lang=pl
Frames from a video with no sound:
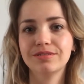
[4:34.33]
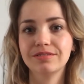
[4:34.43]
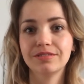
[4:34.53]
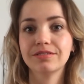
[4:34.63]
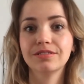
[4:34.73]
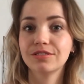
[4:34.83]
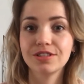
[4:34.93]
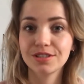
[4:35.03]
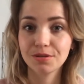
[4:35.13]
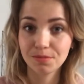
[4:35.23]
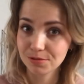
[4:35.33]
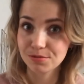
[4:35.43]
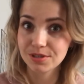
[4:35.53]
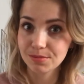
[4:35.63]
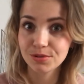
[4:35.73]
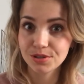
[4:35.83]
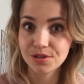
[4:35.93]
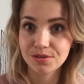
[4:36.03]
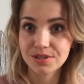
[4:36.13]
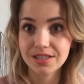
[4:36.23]
no, no to dziecko po prostu samo się
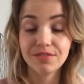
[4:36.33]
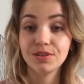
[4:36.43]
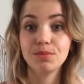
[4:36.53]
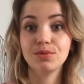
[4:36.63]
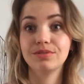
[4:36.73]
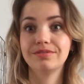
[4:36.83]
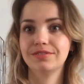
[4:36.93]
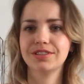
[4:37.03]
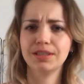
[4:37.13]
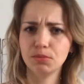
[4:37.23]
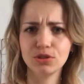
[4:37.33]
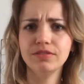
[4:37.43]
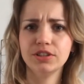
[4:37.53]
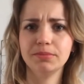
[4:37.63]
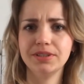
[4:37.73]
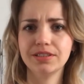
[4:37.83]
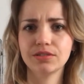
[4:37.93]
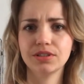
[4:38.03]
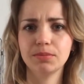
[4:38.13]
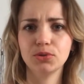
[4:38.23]
nie odstawi, no bo to jest niemożliwe, żeby
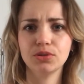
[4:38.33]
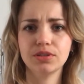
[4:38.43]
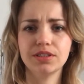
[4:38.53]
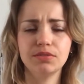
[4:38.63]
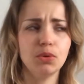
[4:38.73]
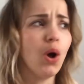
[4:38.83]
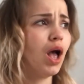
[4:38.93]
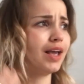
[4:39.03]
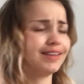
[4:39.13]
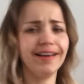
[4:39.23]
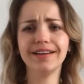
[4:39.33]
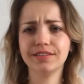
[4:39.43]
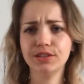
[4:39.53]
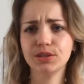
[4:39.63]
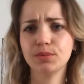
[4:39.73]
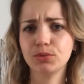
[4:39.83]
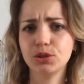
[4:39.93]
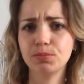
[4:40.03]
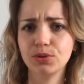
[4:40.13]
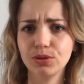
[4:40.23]
dziecko samo się odstawiło. Jak dziecko
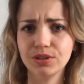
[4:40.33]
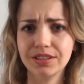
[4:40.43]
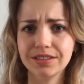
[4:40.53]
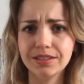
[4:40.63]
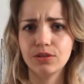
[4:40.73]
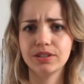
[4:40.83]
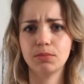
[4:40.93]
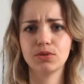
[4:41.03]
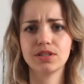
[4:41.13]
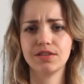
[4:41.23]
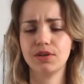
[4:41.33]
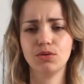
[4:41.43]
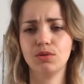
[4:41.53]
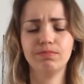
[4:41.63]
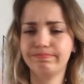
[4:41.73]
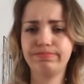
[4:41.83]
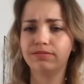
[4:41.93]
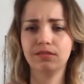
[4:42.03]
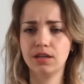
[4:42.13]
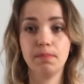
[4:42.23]
może podjąć decyzję o samoodstawieniu? No,
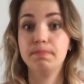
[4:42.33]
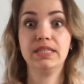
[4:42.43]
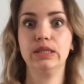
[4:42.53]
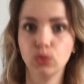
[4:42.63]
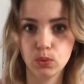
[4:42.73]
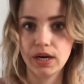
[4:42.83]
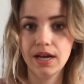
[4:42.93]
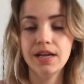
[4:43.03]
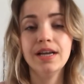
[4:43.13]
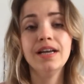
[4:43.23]
pff, bzdura.